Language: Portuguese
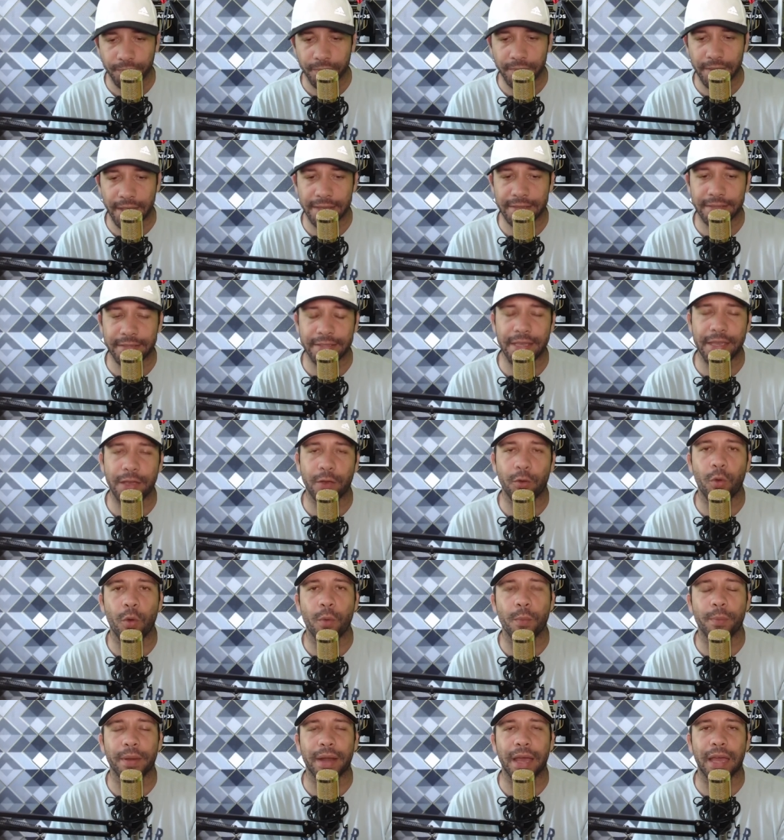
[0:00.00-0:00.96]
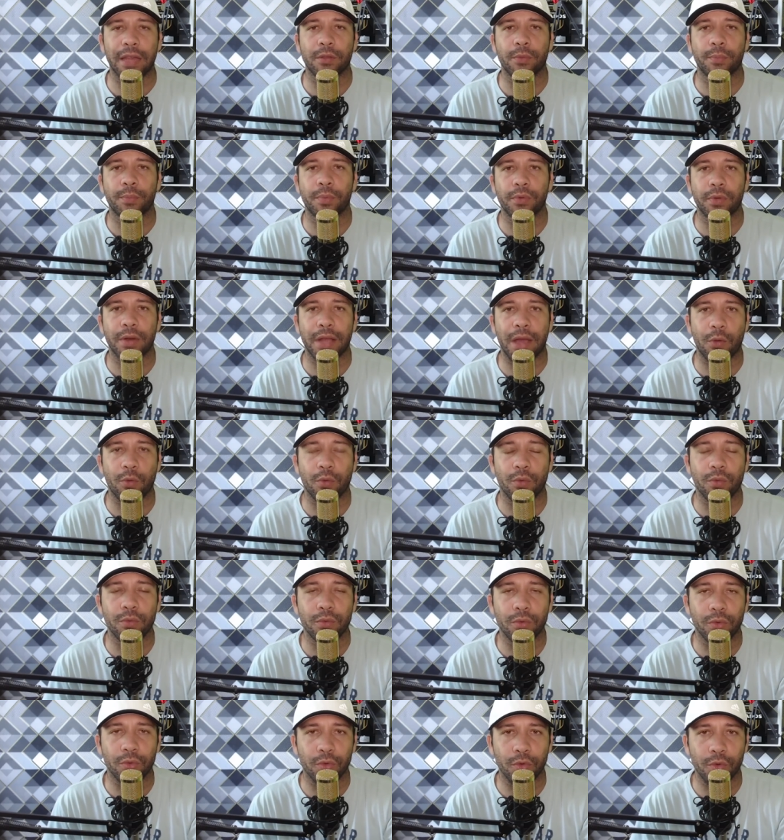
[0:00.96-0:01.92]
né, ser comprado por
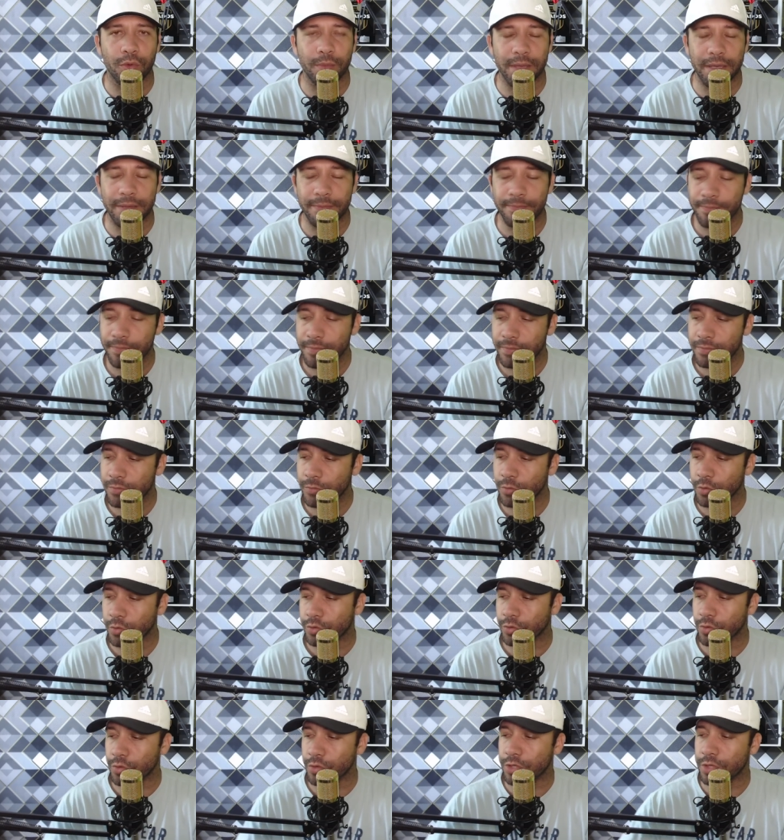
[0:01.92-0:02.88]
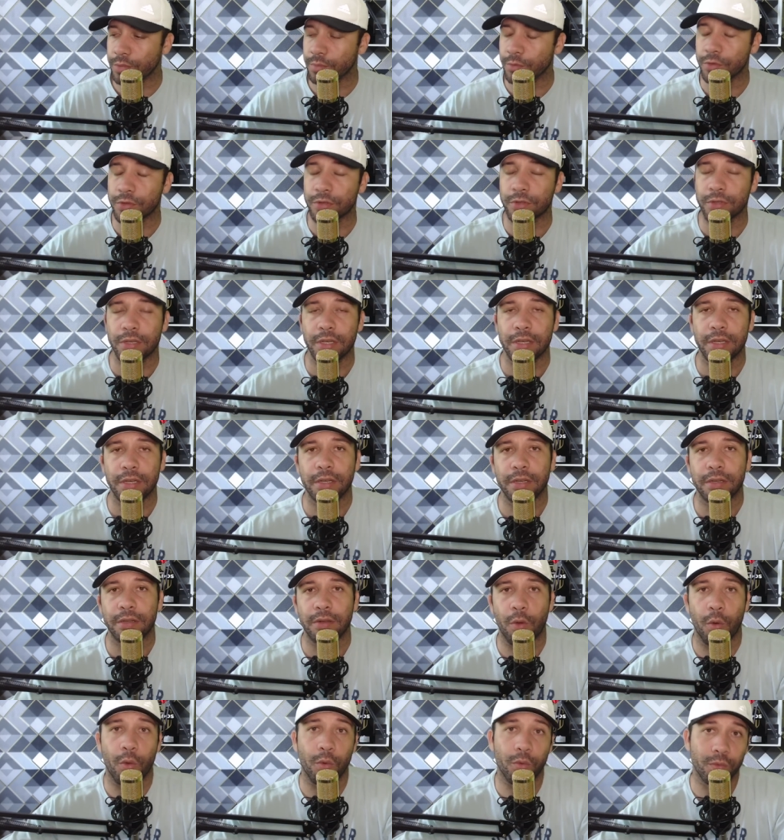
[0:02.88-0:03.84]
algum clube nos últimos
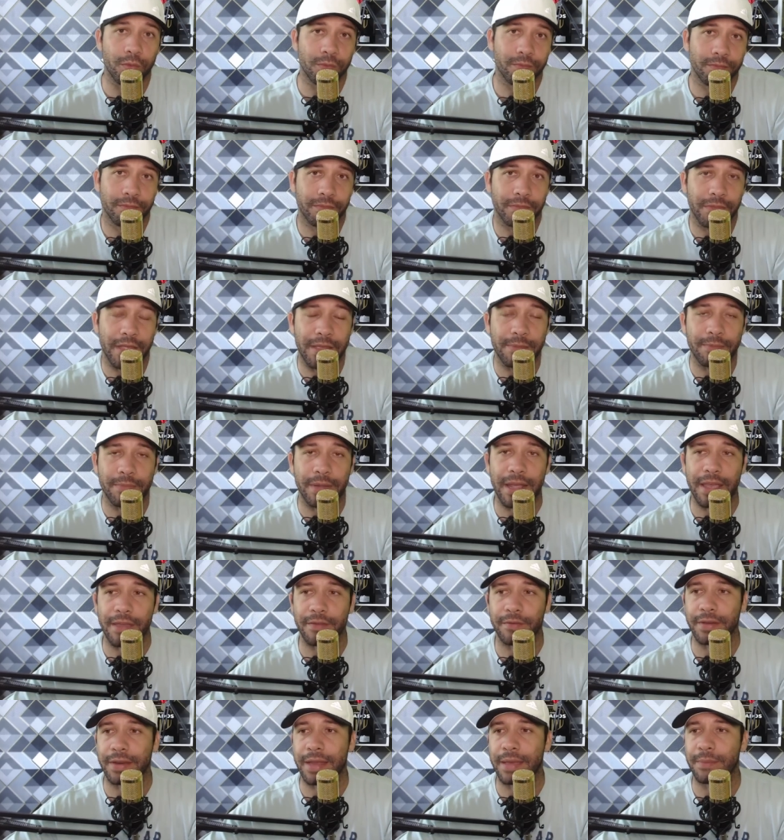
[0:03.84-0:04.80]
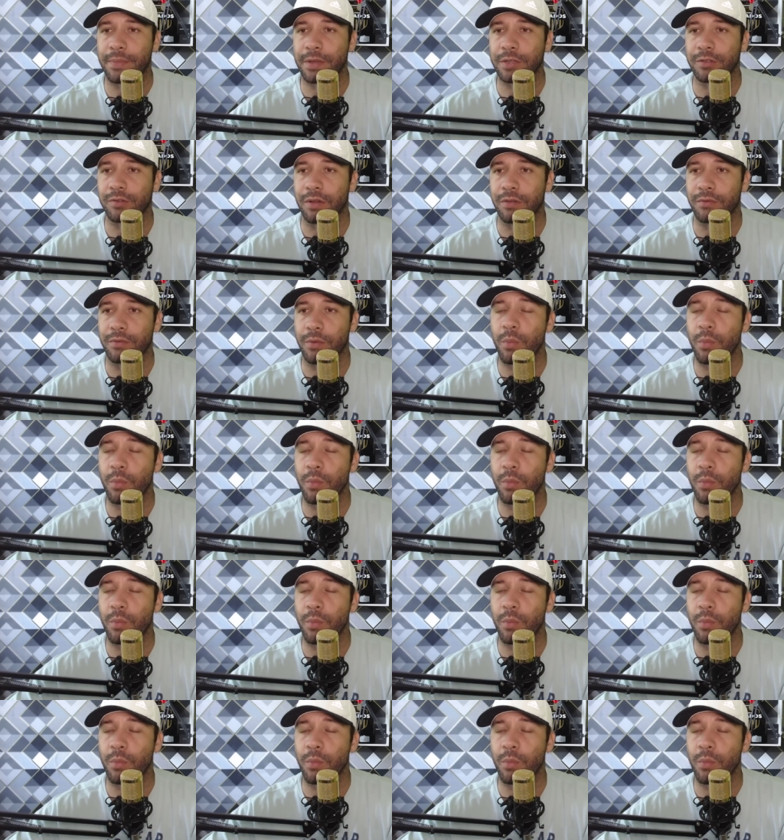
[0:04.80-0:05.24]
ou em breve, né, pessoal?